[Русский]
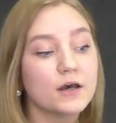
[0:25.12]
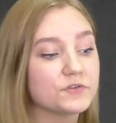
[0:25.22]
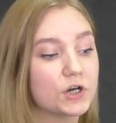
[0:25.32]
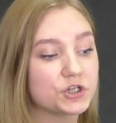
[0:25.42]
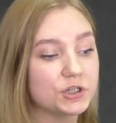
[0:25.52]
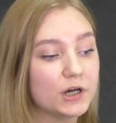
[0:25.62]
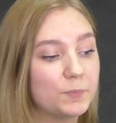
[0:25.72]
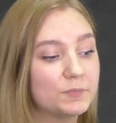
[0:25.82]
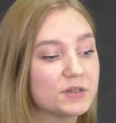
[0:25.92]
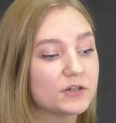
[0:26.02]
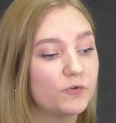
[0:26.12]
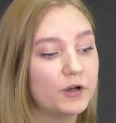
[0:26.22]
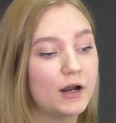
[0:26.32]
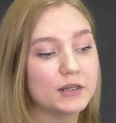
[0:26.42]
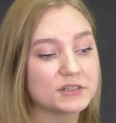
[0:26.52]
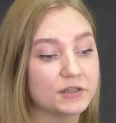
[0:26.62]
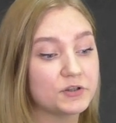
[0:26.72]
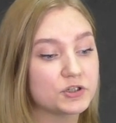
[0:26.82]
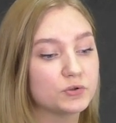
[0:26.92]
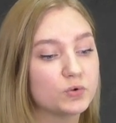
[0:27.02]
В сражениях под Москвой
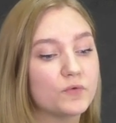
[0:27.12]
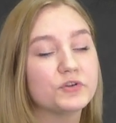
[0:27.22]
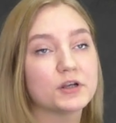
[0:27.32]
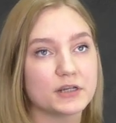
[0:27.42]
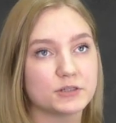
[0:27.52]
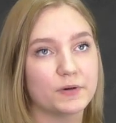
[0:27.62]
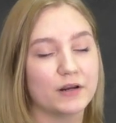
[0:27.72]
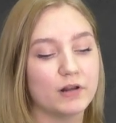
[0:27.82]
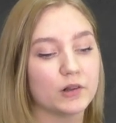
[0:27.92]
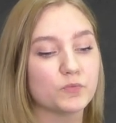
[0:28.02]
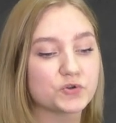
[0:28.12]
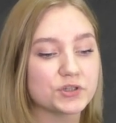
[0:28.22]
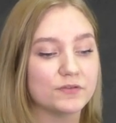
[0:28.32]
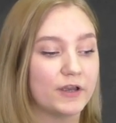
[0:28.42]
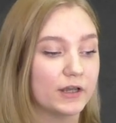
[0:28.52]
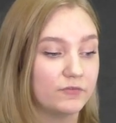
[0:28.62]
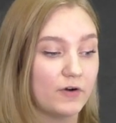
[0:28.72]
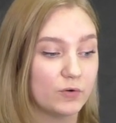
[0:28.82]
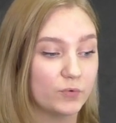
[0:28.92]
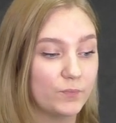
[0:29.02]
Александр Седунов не раз проявлял мужество и
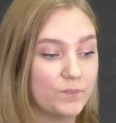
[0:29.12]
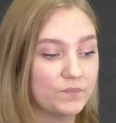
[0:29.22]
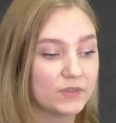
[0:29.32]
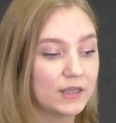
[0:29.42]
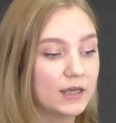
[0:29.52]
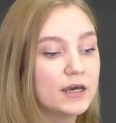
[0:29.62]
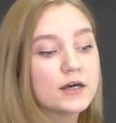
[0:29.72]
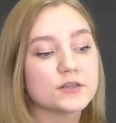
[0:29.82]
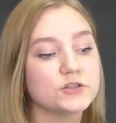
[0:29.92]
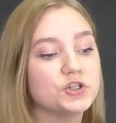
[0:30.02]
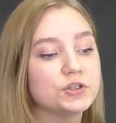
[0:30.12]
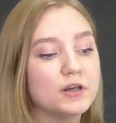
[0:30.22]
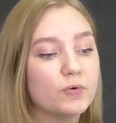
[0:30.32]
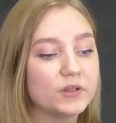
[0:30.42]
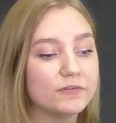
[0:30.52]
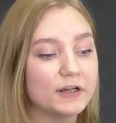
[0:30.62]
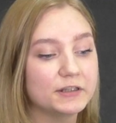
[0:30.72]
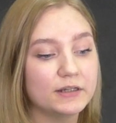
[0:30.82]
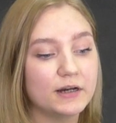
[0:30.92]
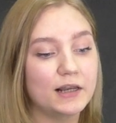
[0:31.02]
отвагу. За четыре года
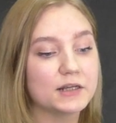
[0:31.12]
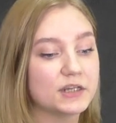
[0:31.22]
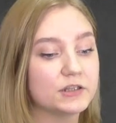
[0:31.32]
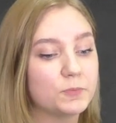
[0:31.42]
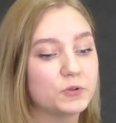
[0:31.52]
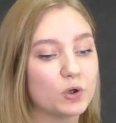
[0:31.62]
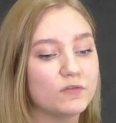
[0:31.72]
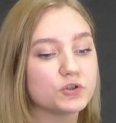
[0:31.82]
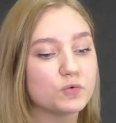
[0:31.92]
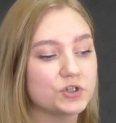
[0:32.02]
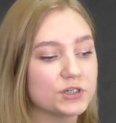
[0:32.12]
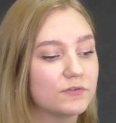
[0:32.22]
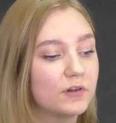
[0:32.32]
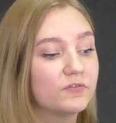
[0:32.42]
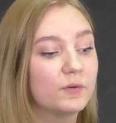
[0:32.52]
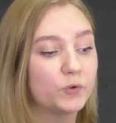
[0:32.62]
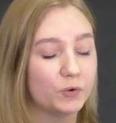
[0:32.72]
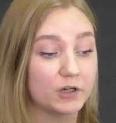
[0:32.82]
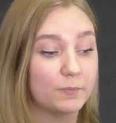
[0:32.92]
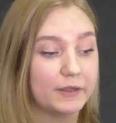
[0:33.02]
войны Александр Петрович участвовал во
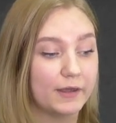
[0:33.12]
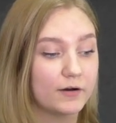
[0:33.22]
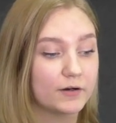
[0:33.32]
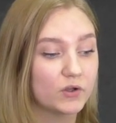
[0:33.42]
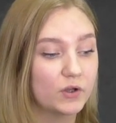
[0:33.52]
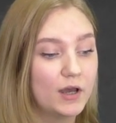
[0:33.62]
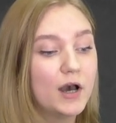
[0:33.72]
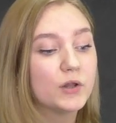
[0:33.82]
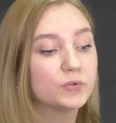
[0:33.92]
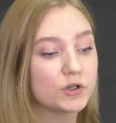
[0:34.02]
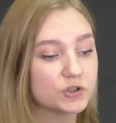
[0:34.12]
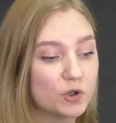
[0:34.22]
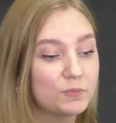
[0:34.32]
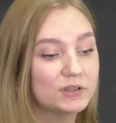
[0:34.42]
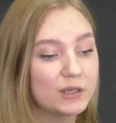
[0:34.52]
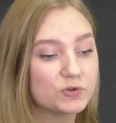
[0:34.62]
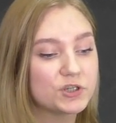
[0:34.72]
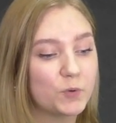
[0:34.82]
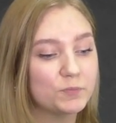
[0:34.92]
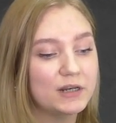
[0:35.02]
многих боях. Но особенно ему
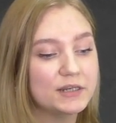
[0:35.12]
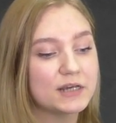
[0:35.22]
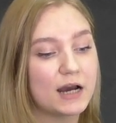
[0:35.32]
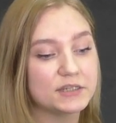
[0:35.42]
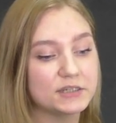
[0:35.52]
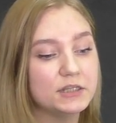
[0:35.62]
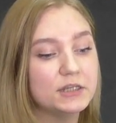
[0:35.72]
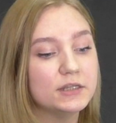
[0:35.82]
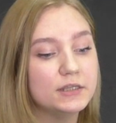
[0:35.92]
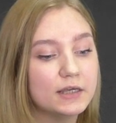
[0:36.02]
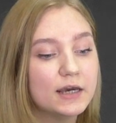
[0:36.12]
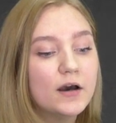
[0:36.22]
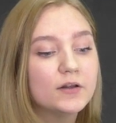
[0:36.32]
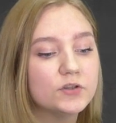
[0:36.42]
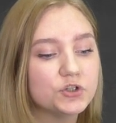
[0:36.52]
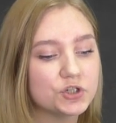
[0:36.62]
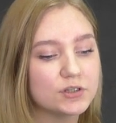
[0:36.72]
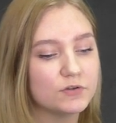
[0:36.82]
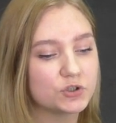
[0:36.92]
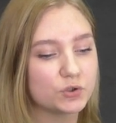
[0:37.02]
запомнились осенние дни
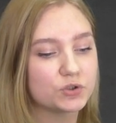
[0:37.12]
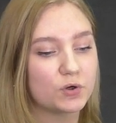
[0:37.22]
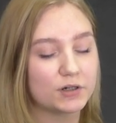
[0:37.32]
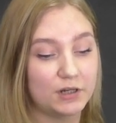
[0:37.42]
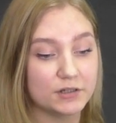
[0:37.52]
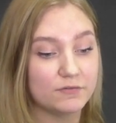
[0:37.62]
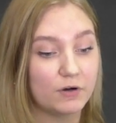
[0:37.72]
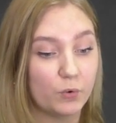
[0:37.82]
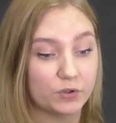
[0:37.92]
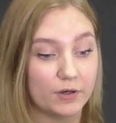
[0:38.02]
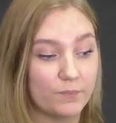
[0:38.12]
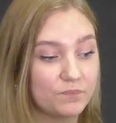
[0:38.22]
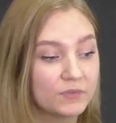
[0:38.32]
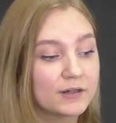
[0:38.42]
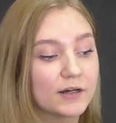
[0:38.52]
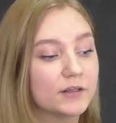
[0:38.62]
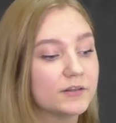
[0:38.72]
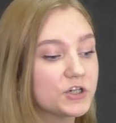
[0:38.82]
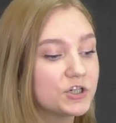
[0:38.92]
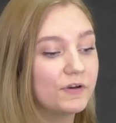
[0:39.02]
1943 года – когда
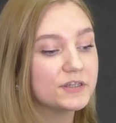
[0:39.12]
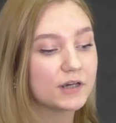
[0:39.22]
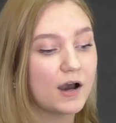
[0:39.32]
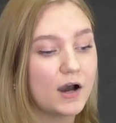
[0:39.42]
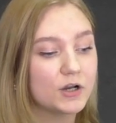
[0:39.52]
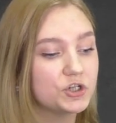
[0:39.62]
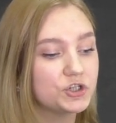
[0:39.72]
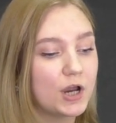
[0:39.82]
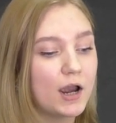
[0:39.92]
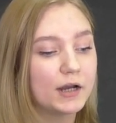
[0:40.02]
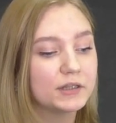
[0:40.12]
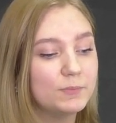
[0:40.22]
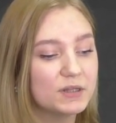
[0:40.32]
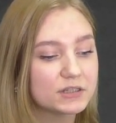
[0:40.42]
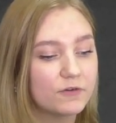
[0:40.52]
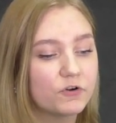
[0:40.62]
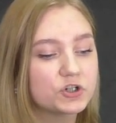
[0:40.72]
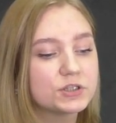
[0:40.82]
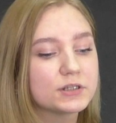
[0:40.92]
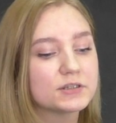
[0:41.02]
наши войска, очищая от
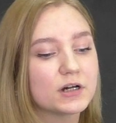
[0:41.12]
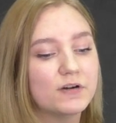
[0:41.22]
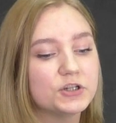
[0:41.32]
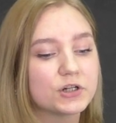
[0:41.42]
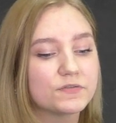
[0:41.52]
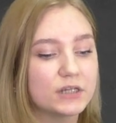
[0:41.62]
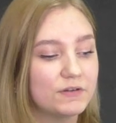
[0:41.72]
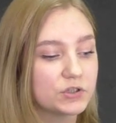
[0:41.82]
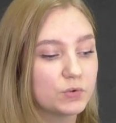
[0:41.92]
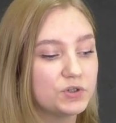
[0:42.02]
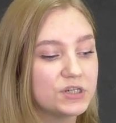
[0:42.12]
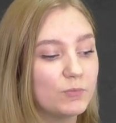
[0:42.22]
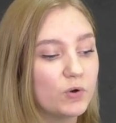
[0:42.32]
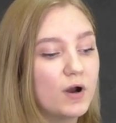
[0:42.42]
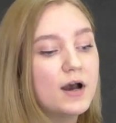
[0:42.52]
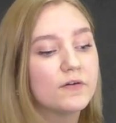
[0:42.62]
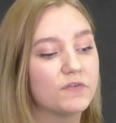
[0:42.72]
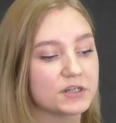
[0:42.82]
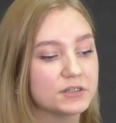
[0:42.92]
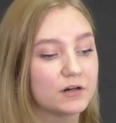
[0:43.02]
немецко-фашистских захватчиков советскую землю,
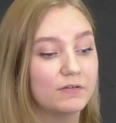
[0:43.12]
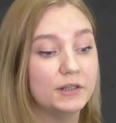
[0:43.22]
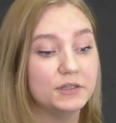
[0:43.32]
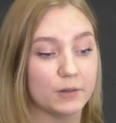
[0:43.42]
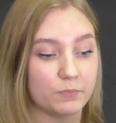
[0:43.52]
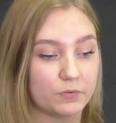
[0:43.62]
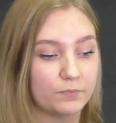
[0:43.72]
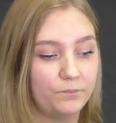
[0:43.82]
форсировали Днепр.